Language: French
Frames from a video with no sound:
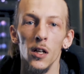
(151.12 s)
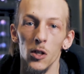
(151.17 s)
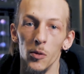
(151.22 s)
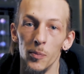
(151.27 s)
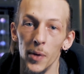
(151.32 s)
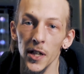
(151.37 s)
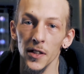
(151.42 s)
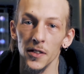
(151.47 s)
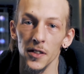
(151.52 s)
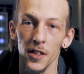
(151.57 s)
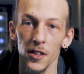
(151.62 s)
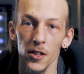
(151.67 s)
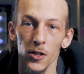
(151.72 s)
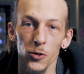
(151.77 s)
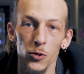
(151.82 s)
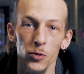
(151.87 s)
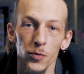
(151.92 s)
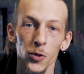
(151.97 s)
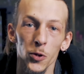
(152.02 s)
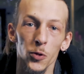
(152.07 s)
Le byte est
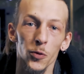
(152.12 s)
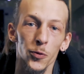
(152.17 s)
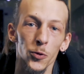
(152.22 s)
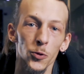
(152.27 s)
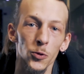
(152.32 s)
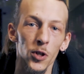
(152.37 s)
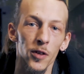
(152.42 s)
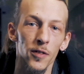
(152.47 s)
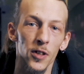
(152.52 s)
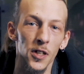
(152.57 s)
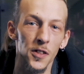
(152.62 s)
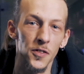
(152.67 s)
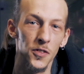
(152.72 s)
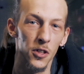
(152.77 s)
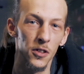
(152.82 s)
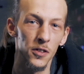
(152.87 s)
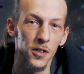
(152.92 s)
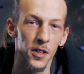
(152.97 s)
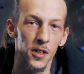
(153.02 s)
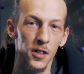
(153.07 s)
d'ailleurs souvent confondu avec
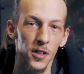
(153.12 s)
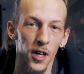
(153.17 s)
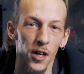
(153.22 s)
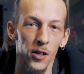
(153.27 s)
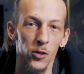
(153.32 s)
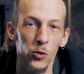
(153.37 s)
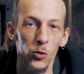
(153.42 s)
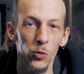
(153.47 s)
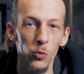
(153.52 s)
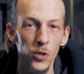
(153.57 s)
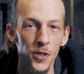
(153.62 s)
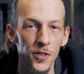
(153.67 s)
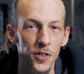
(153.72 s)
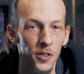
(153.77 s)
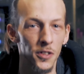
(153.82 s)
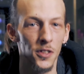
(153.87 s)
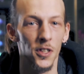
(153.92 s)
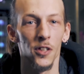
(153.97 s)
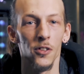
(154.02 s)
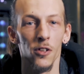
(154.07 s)
les octets, car tous les
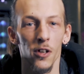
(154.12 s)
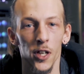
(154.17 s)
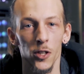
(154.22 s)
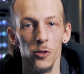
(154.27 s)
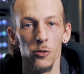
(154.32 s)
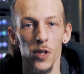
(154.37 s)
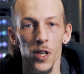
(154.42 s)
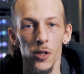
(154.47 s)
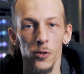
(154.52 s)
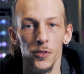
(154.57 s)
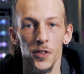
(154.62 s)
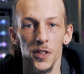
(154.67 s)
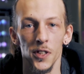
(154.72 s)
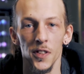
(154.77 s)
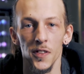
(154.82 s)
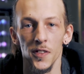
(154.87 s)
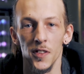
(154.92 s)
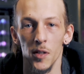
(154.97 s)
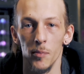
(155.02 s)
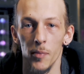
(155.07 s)
ordinateurs actuels
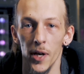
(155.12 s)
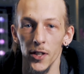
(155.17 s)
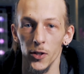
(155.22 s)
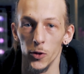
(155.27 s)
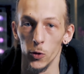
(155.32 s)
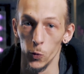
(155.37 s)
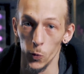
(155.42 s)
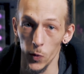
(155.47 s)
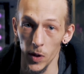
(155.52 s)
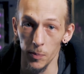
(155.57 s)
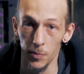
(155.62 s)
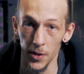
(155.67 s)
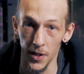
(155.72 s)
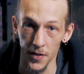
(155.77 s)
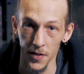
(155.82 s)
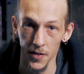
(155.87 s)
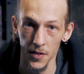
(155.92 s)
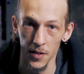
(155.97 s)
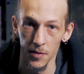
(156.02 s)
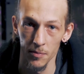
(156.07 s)
utilisent des bytes de 8
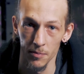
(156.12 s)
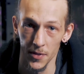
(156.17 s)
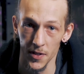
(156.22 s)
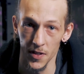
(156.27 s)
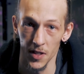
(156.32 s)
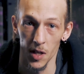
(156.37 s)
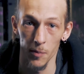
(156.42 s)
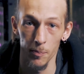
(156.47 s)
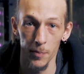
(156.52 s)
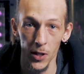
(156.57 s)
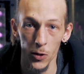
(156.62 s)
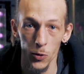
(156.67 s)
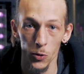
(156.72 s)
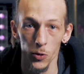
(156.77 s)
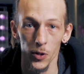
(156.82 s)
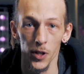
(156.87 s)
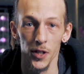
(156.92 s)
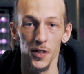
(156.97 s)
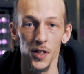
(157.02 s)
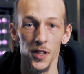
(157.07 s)
bits, mais ça n'a pas
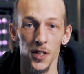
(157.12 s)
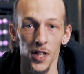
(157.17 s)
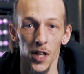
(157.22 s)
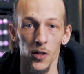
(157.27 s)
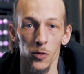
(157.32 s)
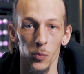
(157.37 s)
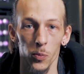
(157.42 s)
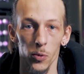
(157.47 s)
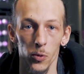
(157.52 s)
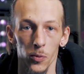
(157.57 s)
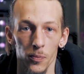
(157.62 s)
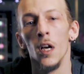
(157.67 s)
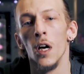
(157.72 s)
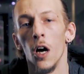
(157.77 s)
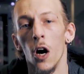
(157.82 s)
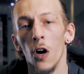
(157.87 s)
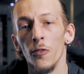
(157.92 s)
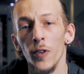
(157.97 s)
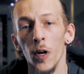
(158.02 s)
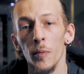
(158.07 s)
toujours été le cas non plus.
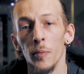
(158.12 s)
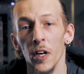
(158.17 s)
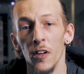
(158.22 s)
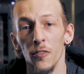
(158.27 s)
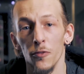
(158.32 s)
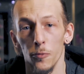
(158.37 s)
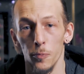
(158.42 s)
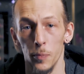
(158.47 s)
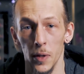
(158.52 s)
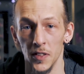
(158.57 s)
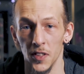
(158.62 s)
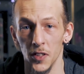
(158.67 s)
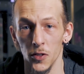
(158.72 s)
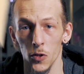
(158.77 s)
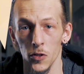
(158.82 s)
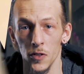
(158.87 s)
Enfin bref, passé